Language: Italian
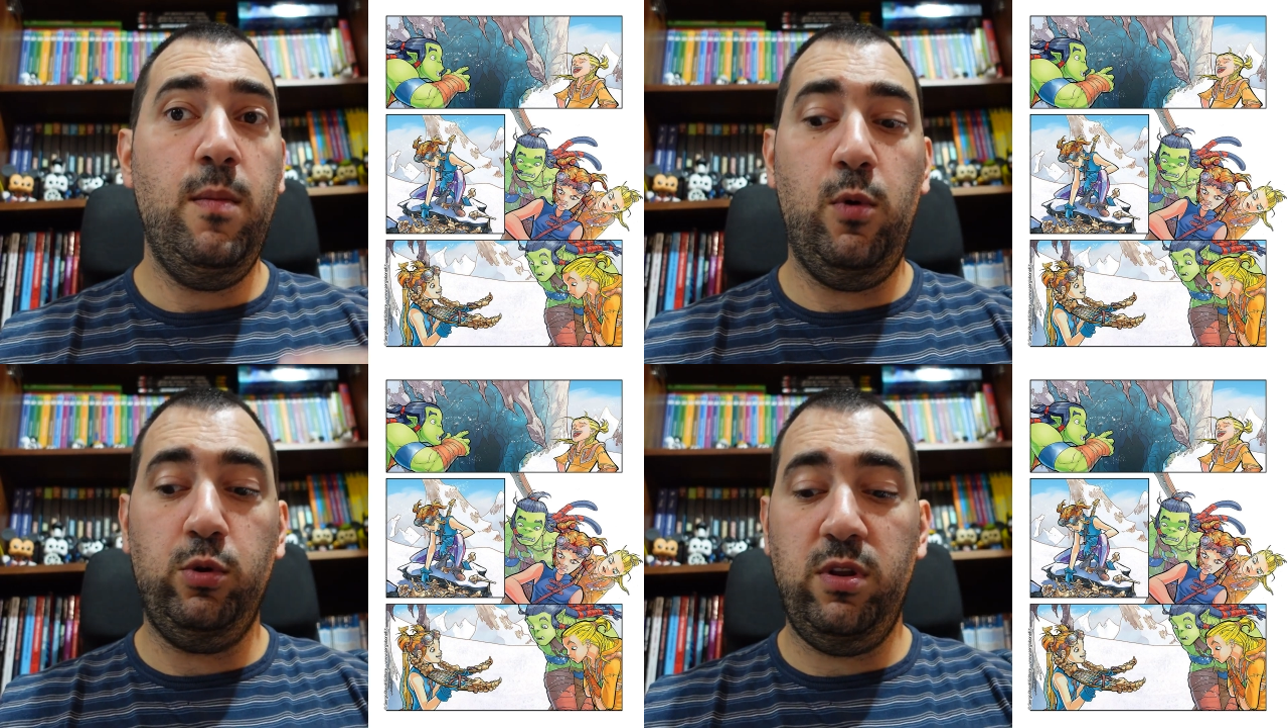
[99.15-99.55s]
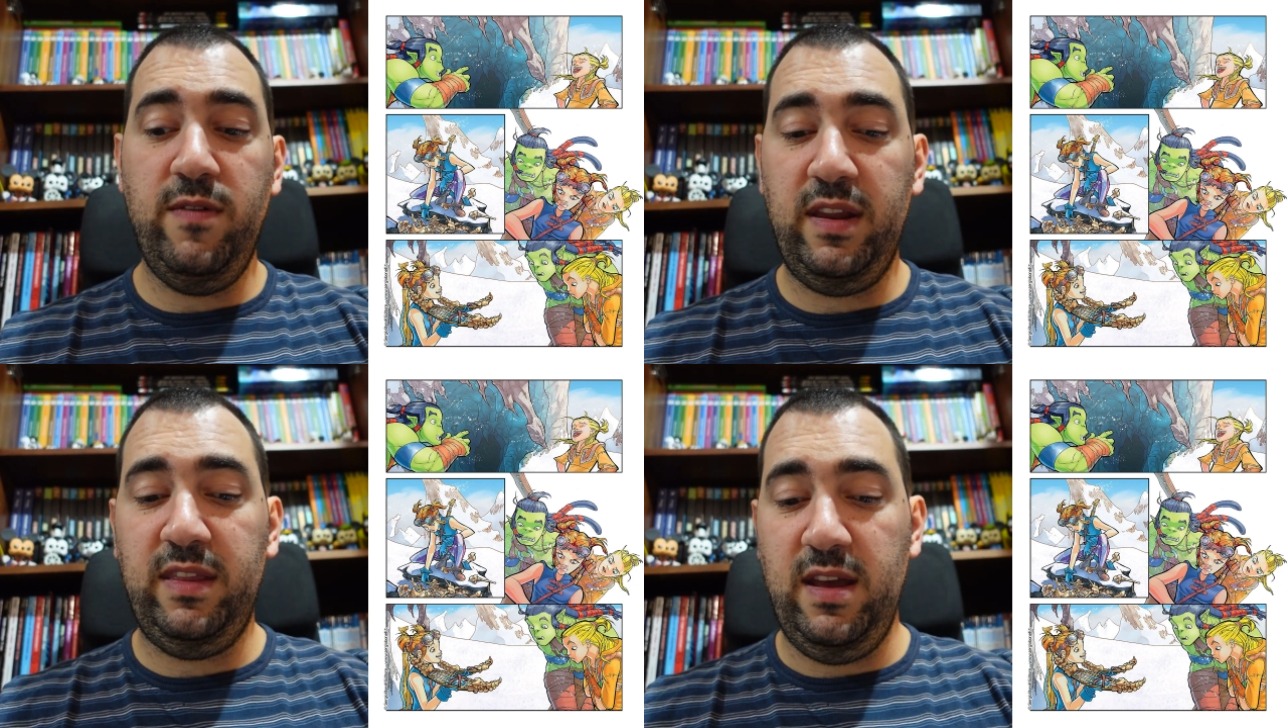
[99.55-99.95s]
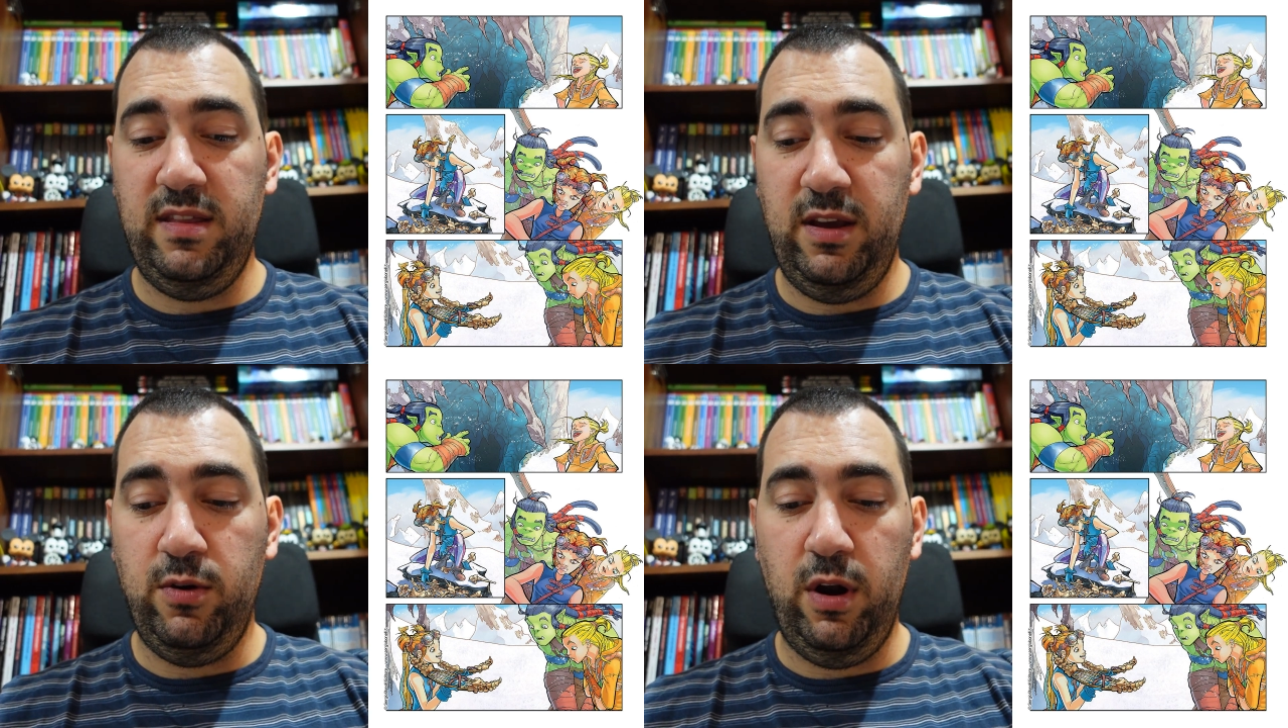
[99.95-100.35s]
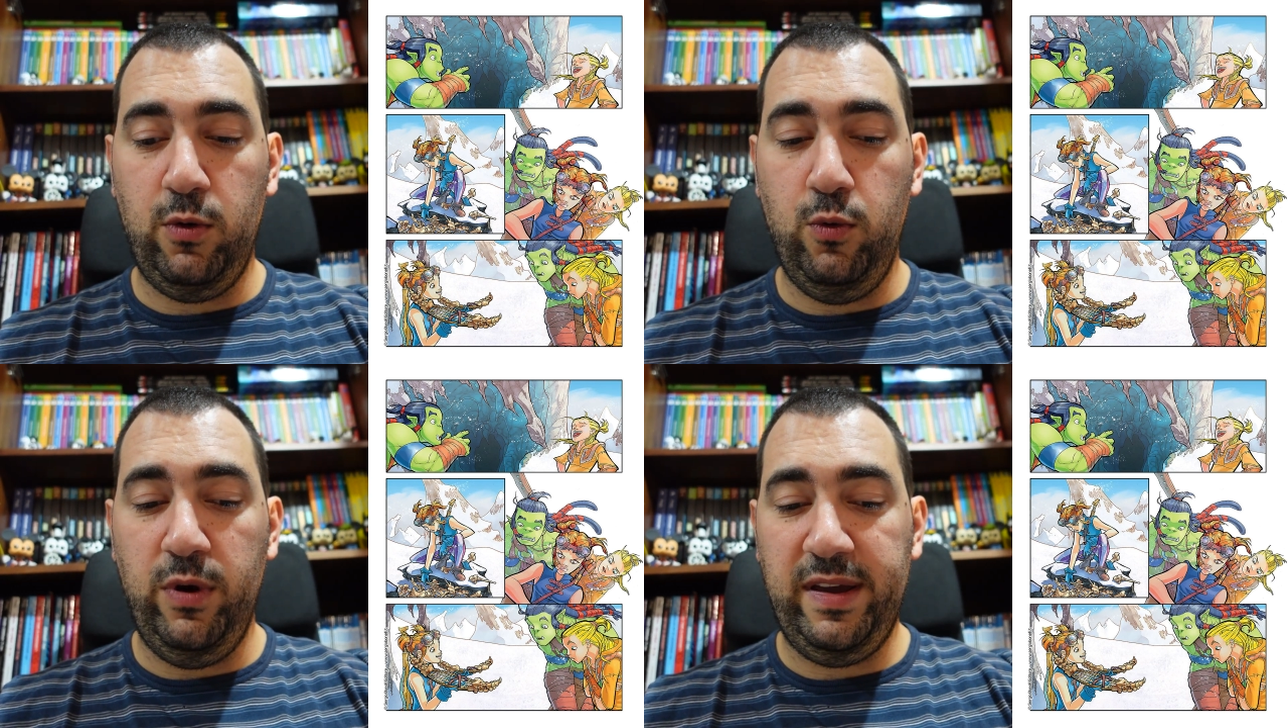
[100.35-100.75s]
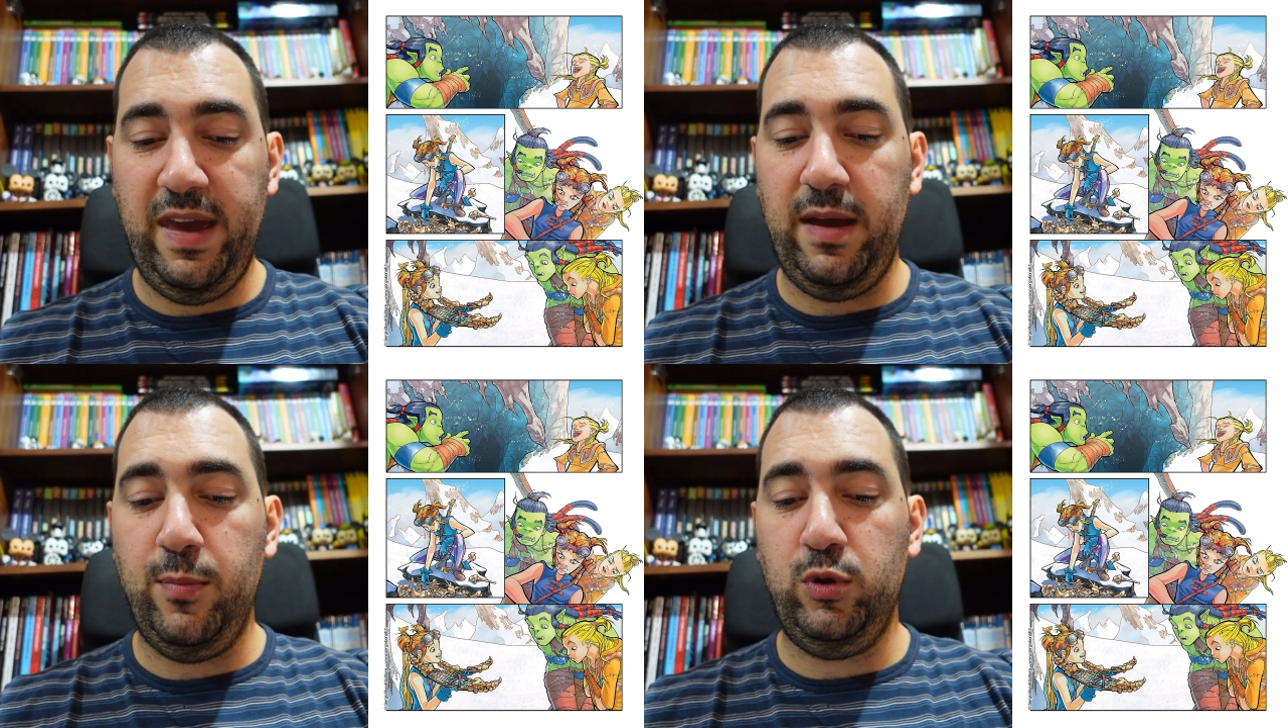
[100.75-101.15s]
molto divertenti, con alcune
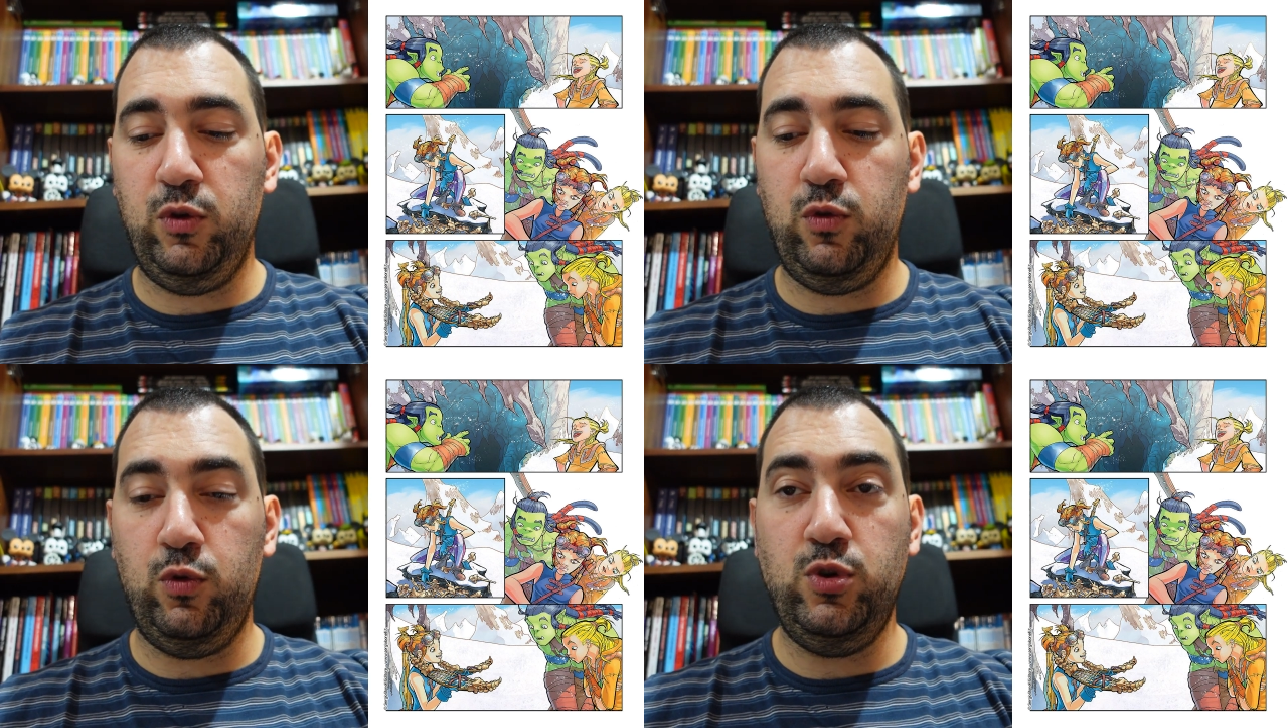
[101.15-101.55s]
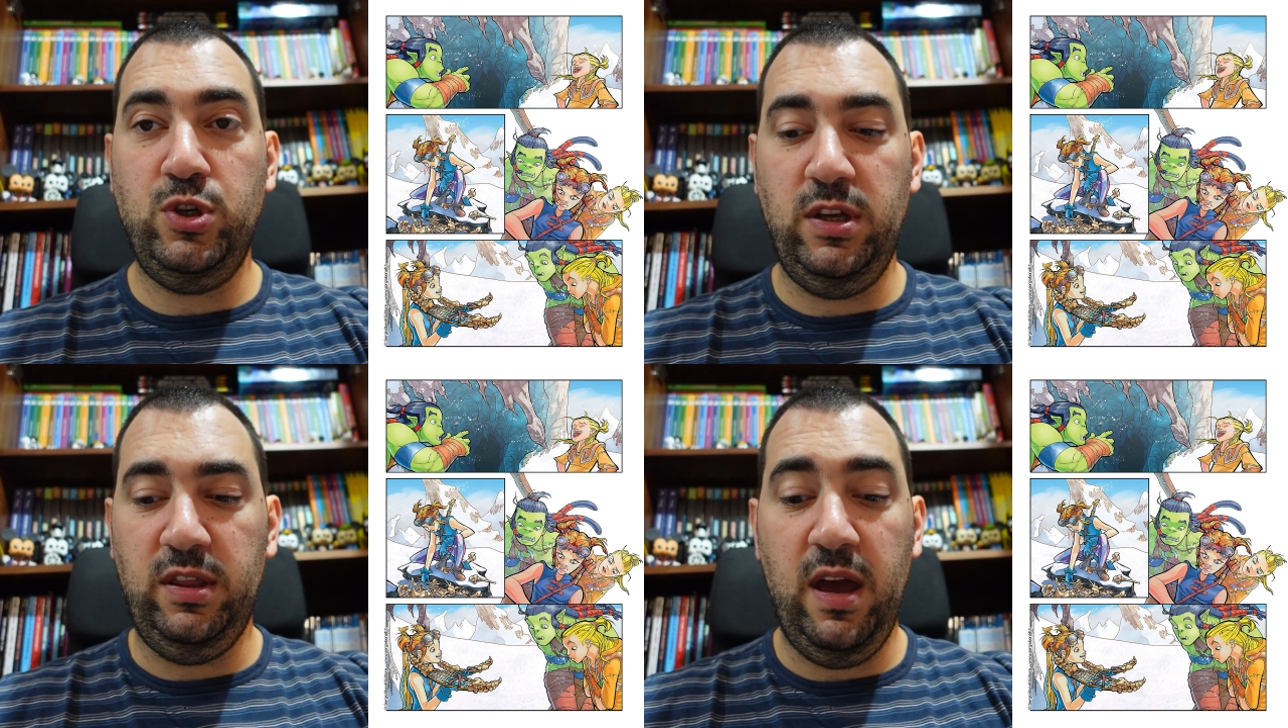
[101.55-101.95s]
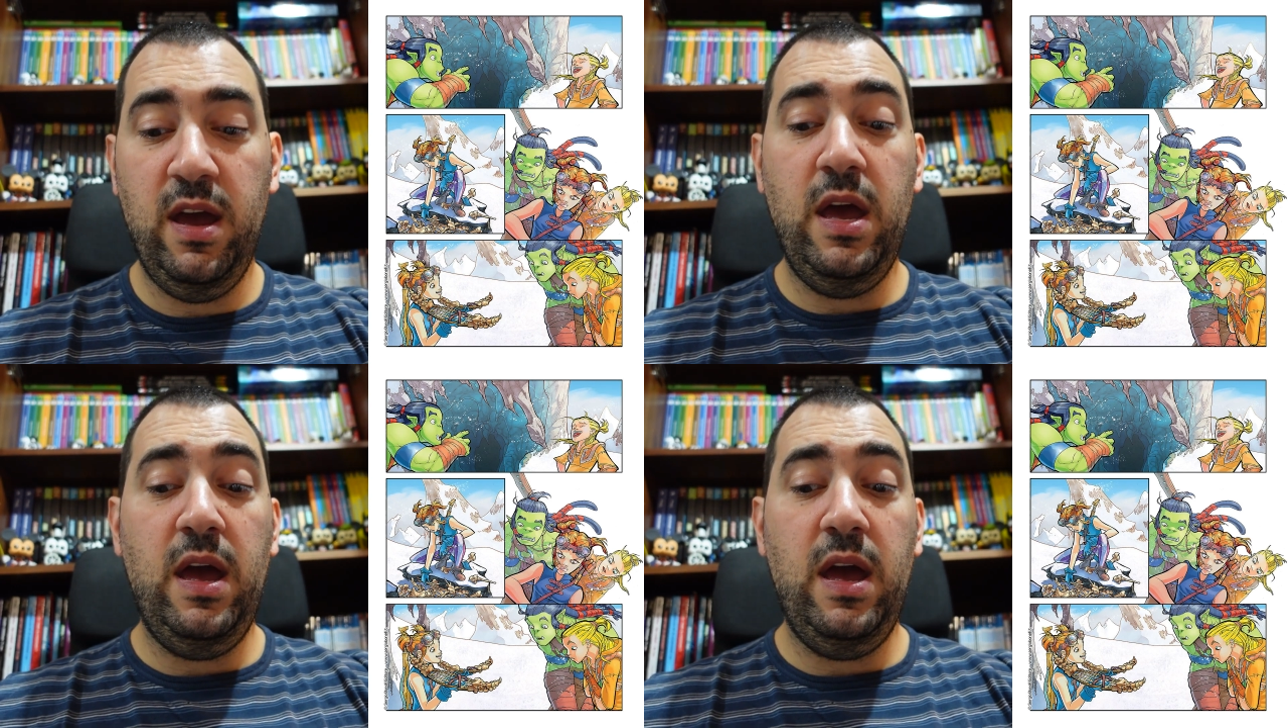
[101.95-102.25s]
gag piuttosto riuscite.